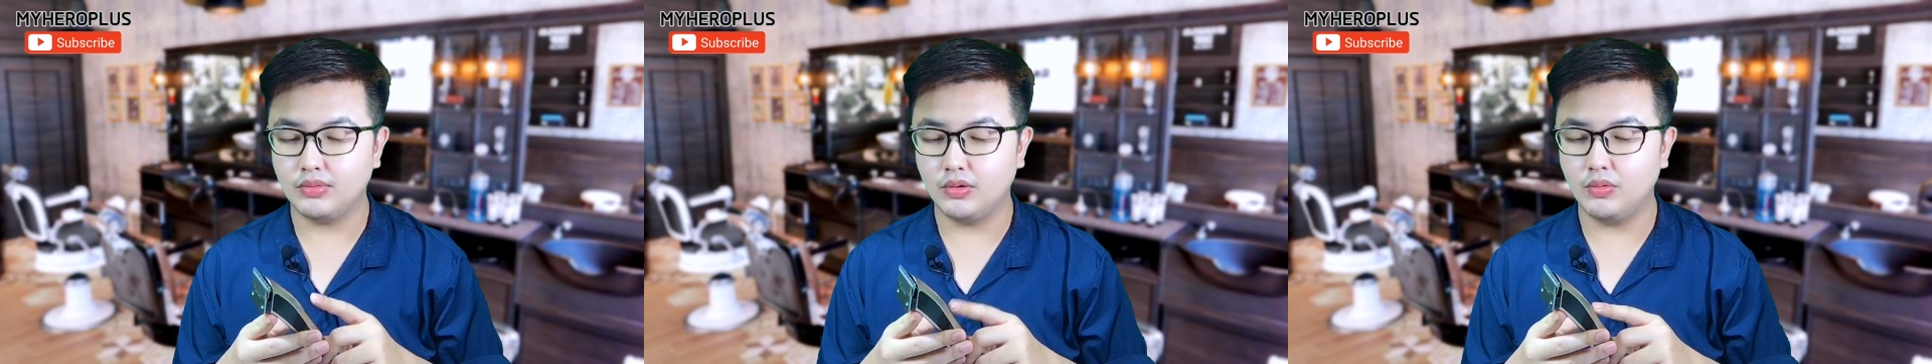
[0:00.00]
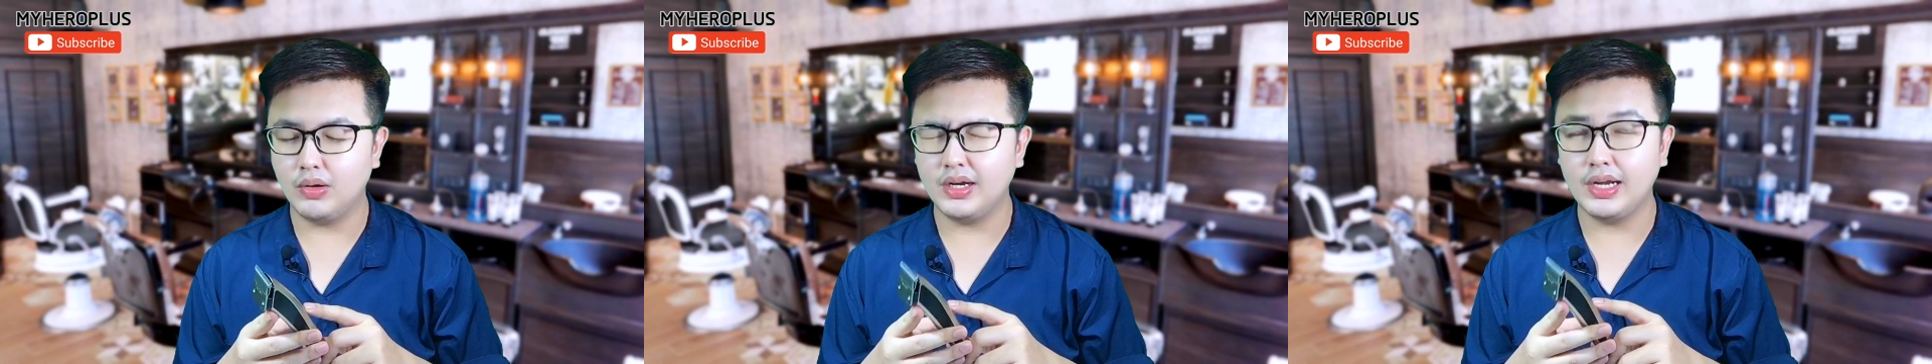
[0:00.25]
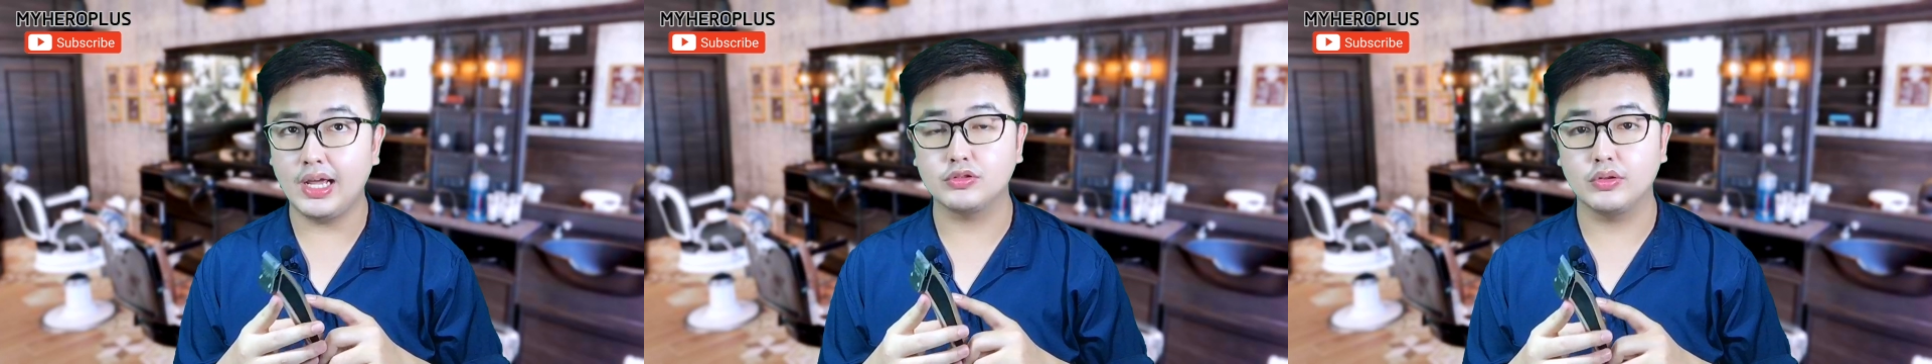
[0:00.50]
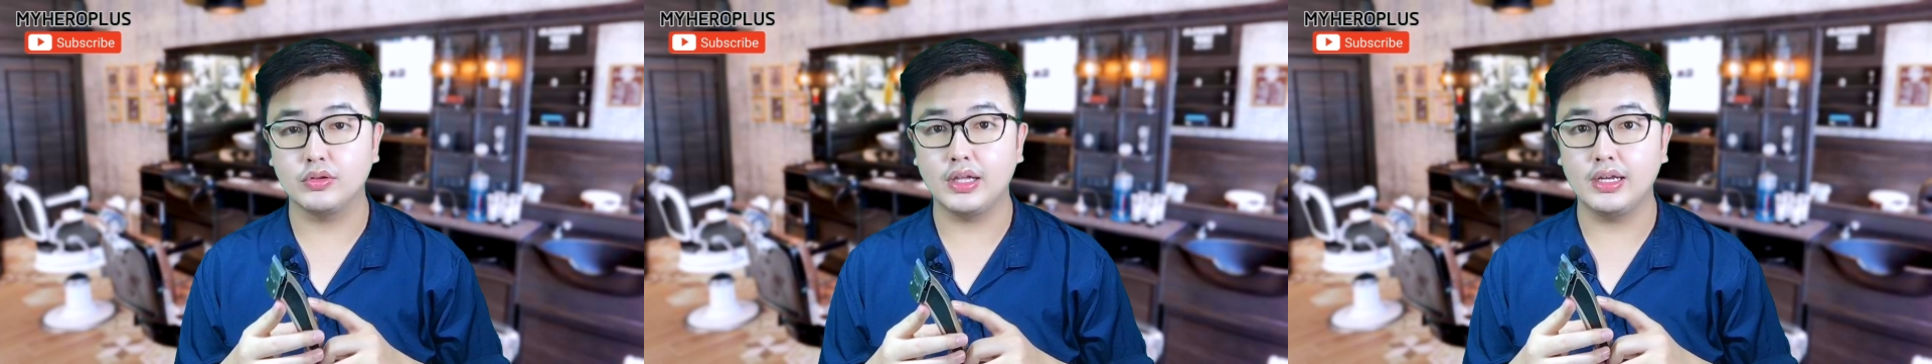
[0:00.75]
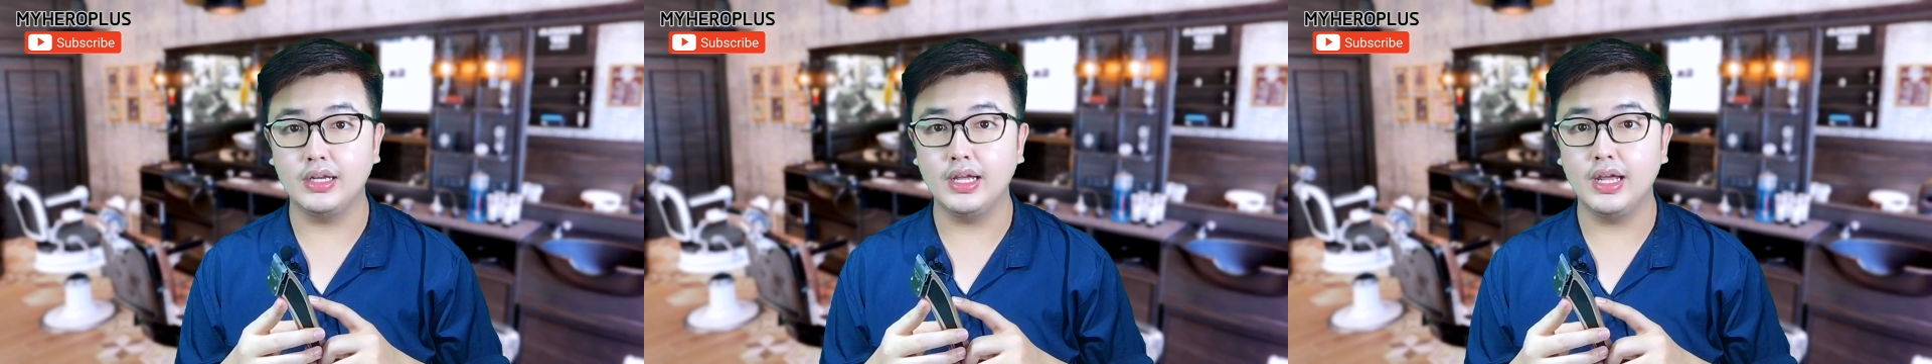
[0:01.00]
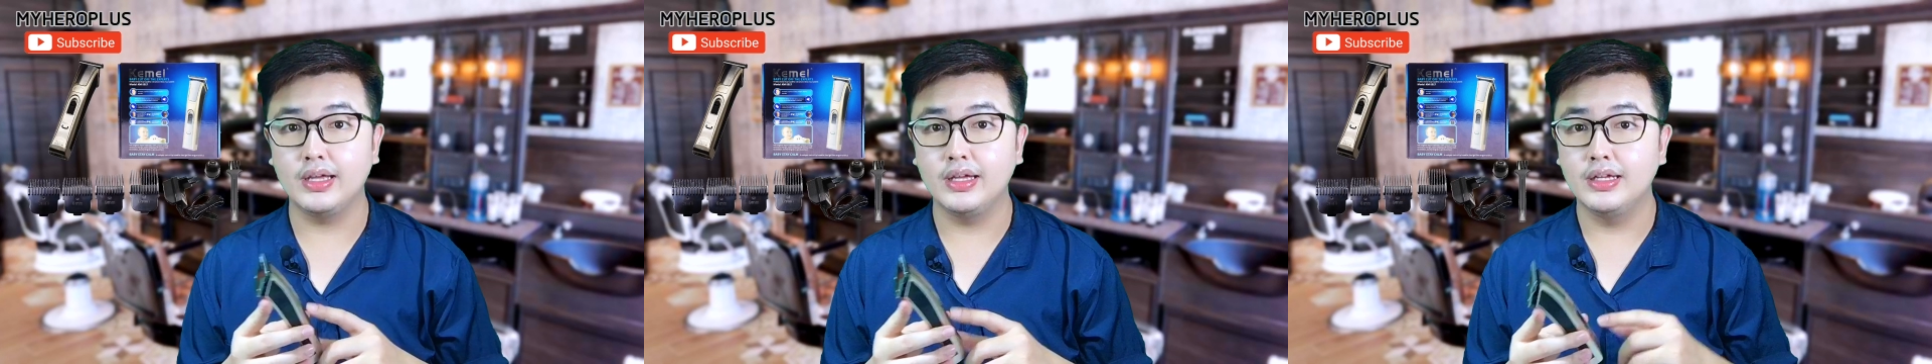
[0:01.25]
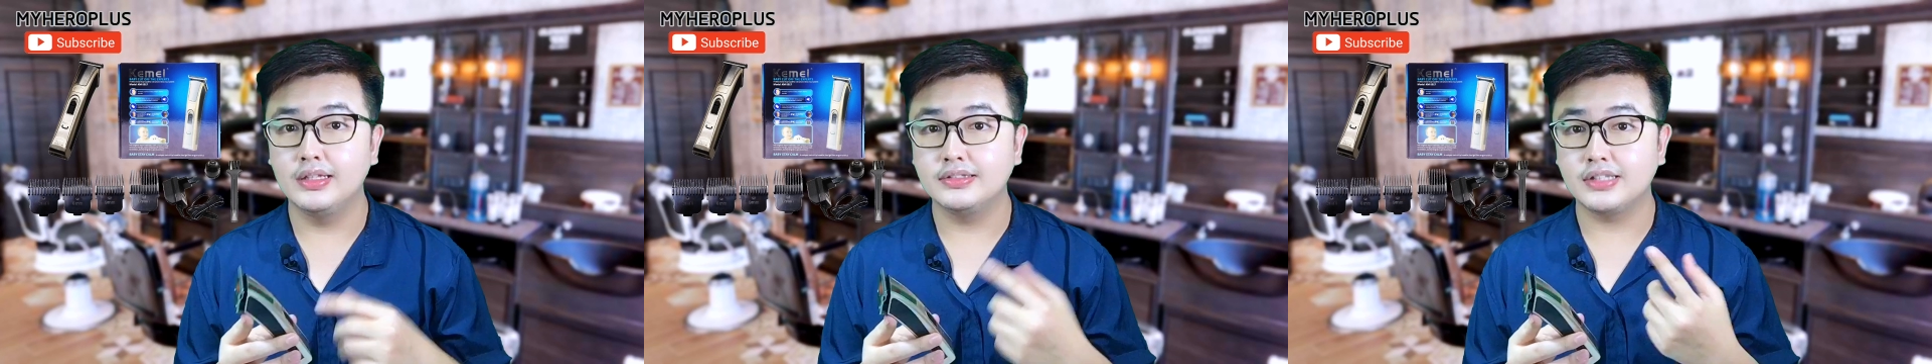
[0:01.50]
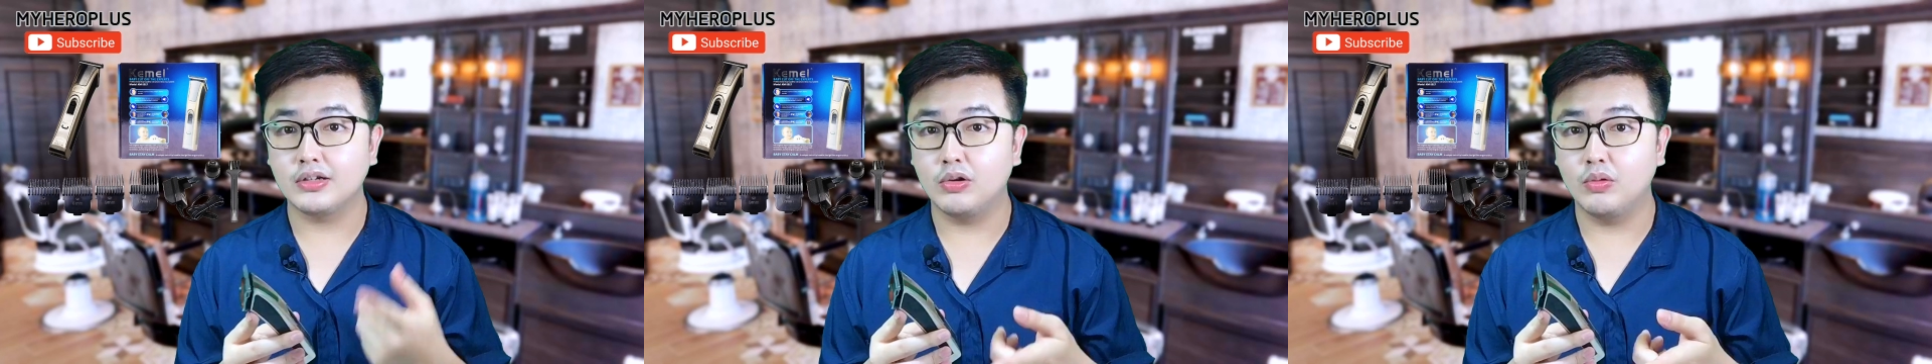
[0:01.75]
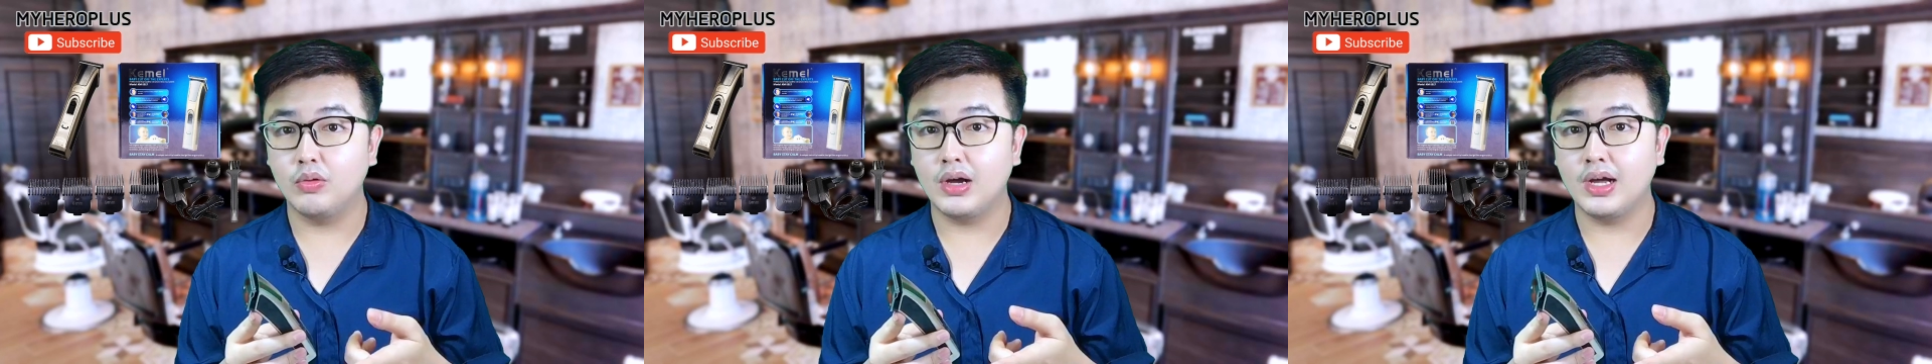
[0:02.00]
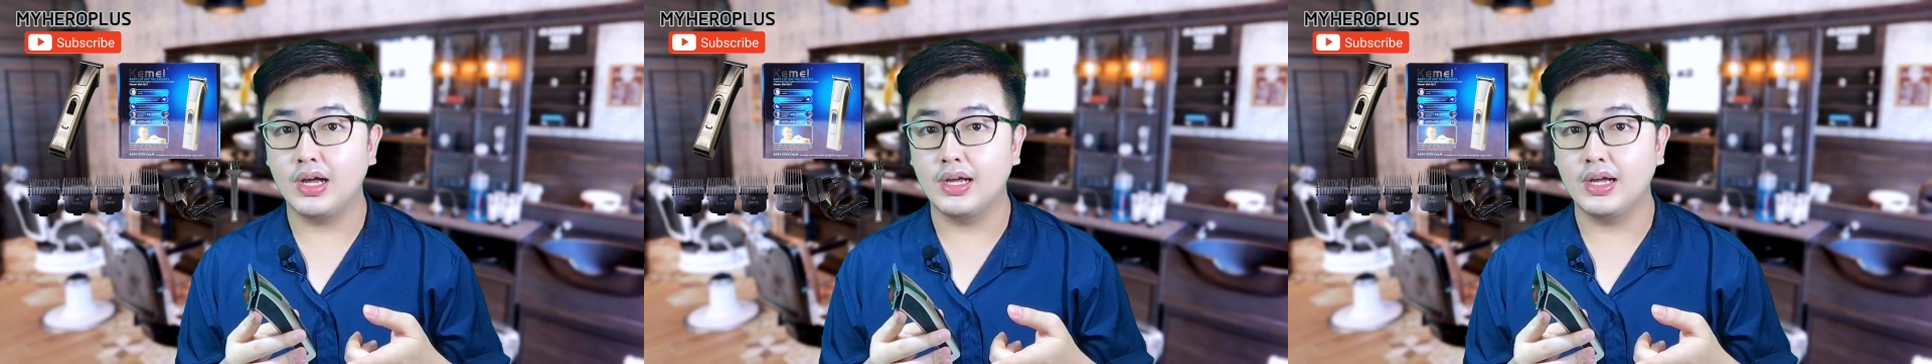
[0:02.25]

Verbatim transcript: เพราะว่าเด็กส่วนใหญ่เนี่ยจะกลัว